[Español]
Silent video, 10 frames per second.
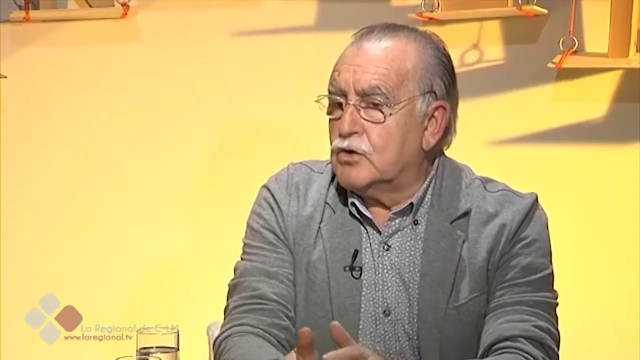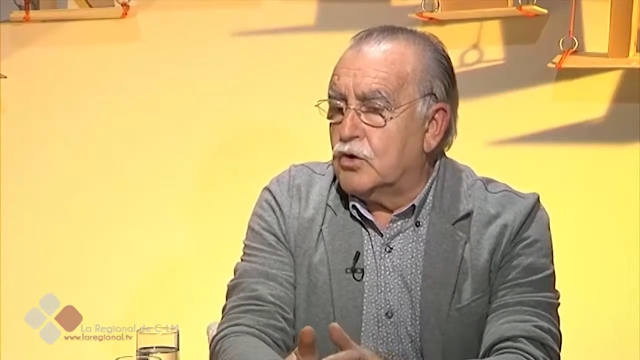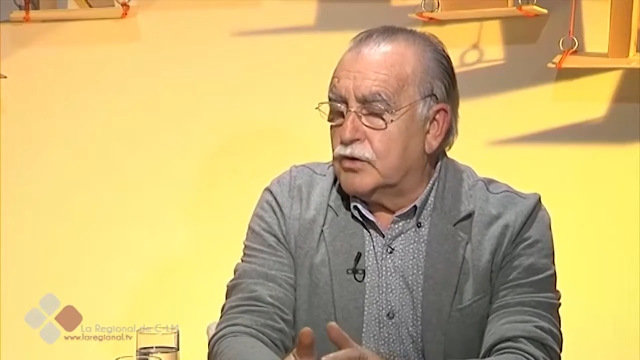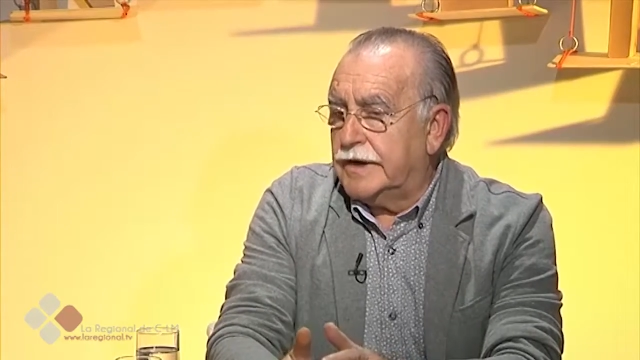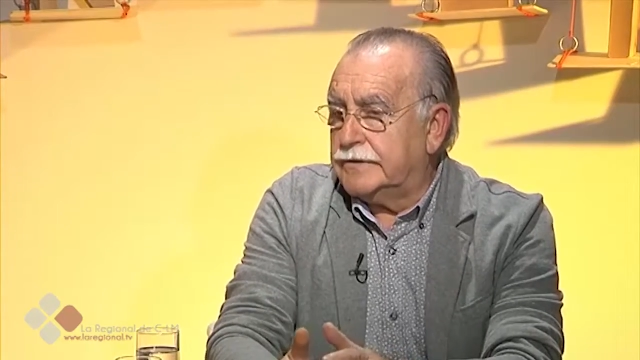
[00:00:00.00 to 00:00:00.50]

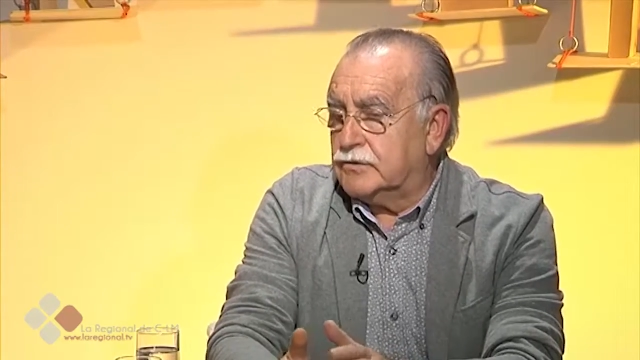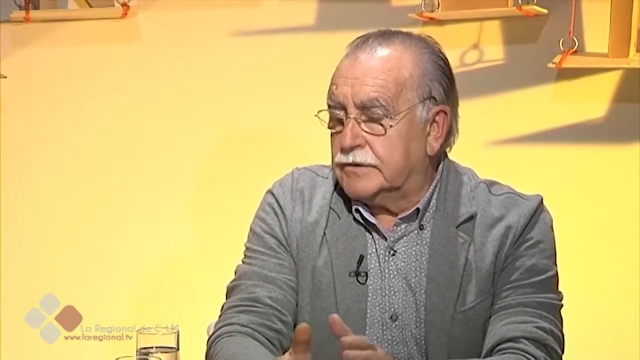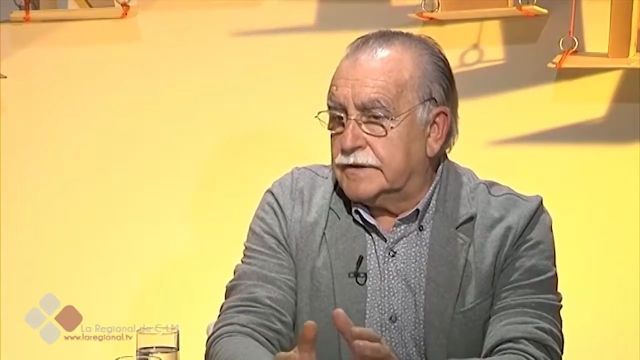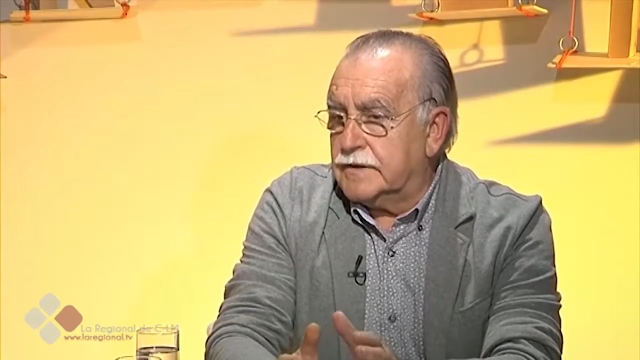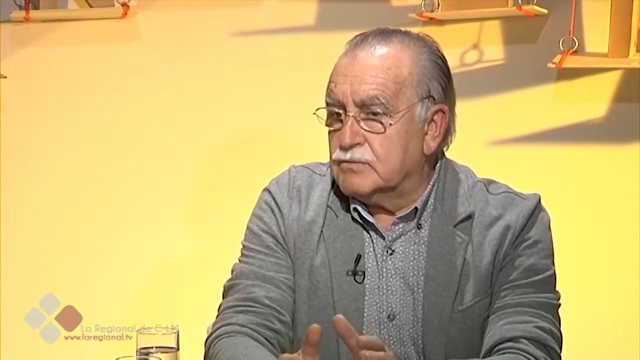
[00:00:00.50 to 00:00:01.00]
concreto
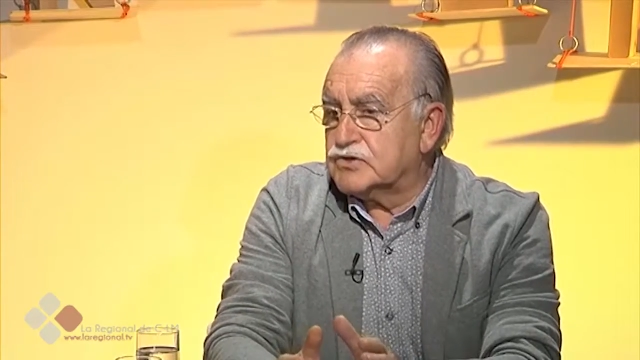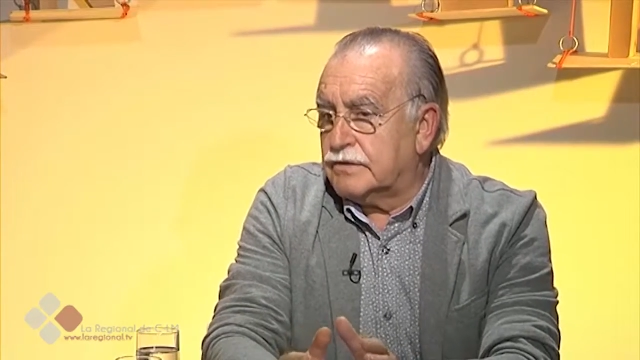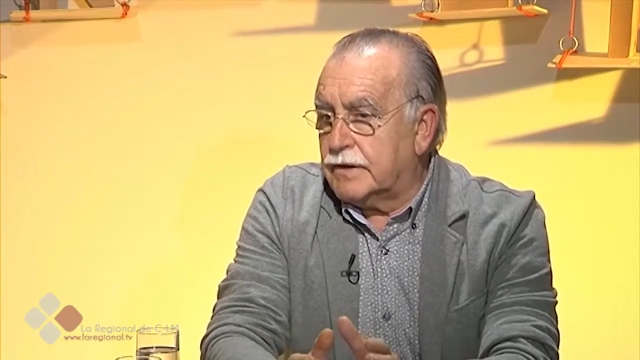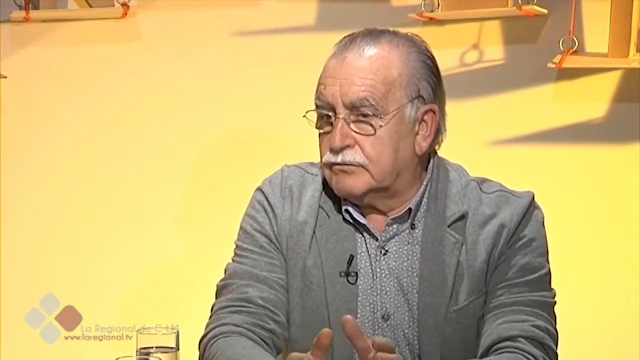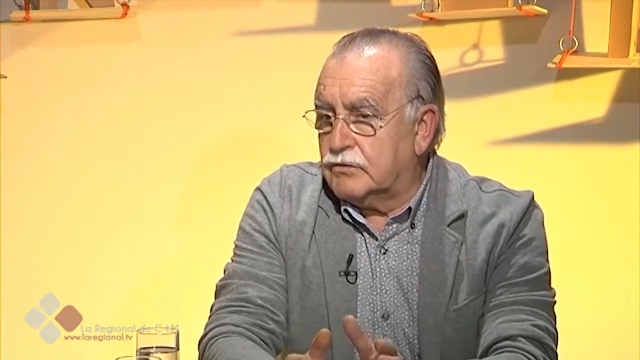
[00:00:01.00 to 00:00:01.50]
que tenemos
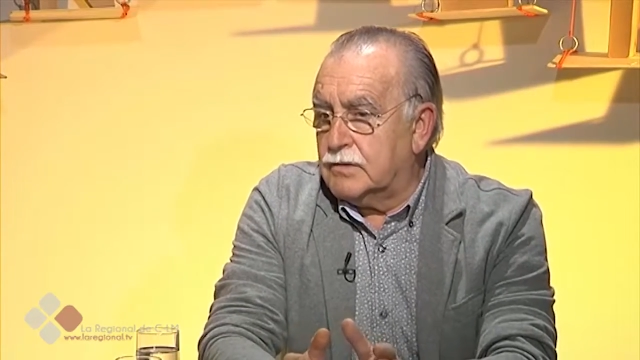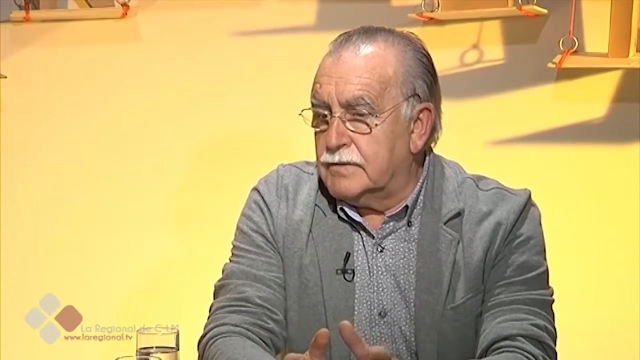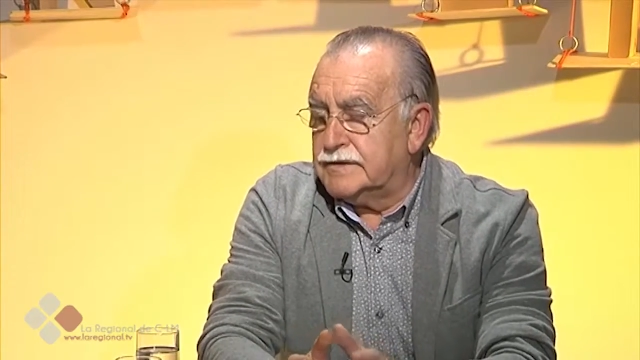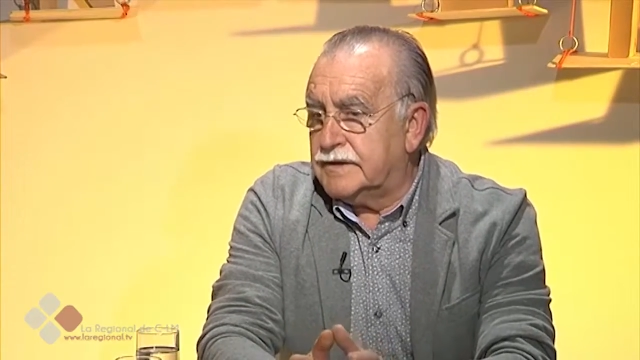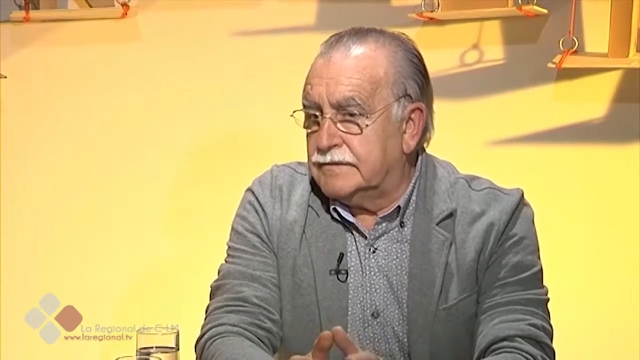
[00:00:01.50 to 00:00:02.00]
ahora
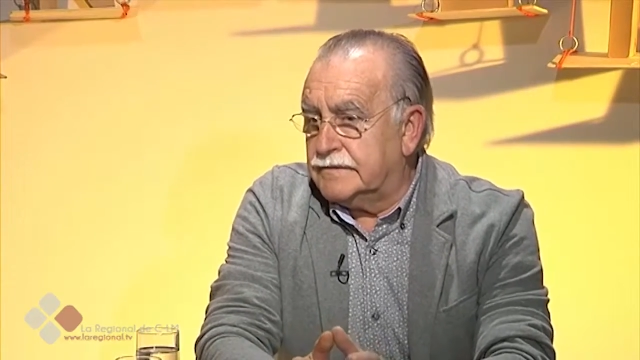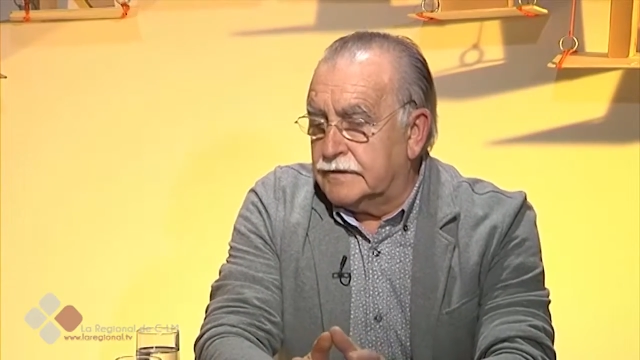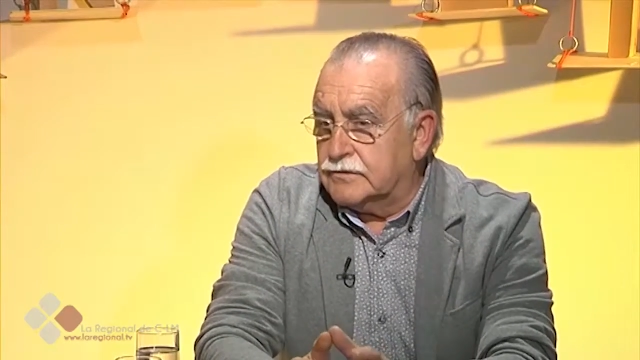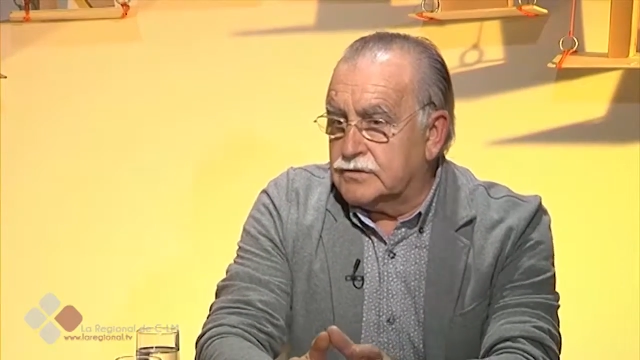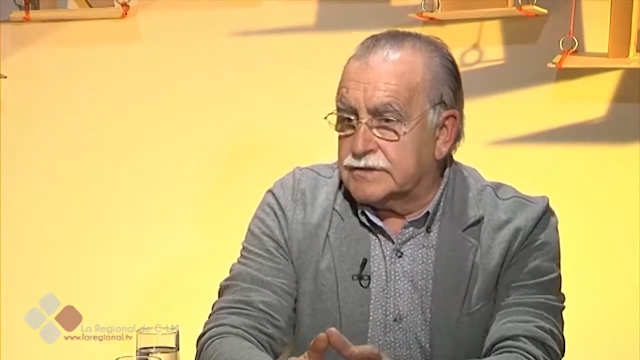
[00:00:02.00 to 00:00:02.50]
actualmente
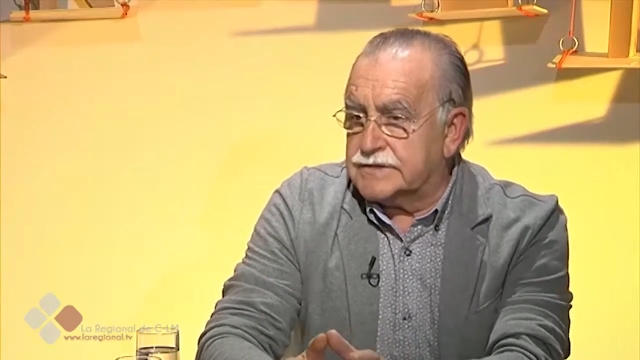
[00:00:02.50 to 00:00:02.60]
entiendo